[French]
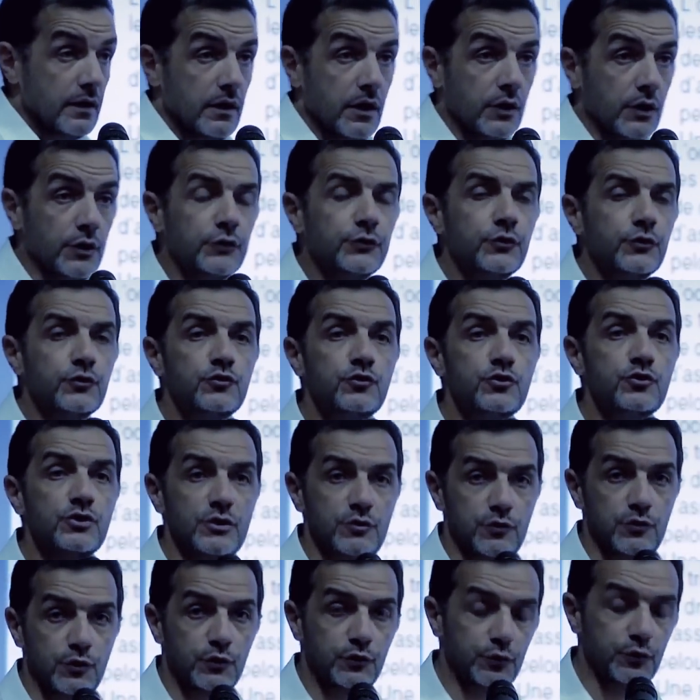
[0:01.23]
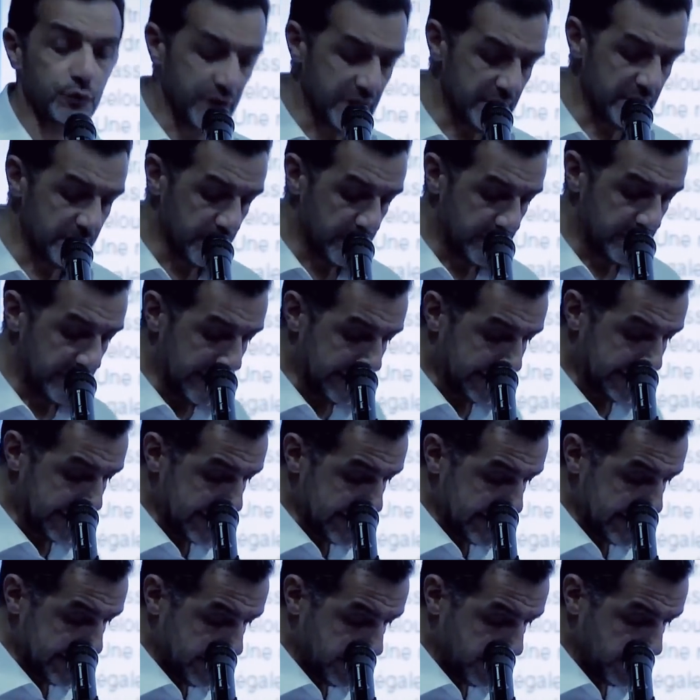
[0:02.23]
Un autre sujet sur le tourisme, il y a
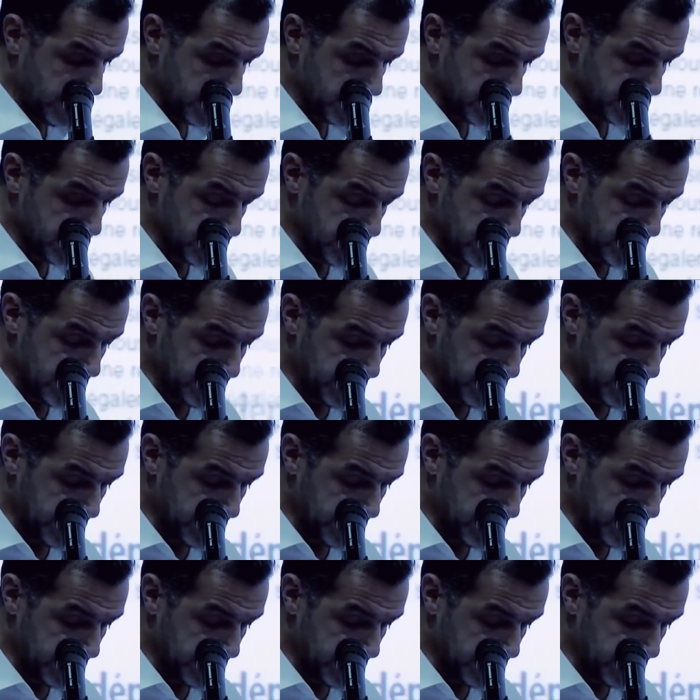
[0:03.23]
15 ans, lorsque j'ai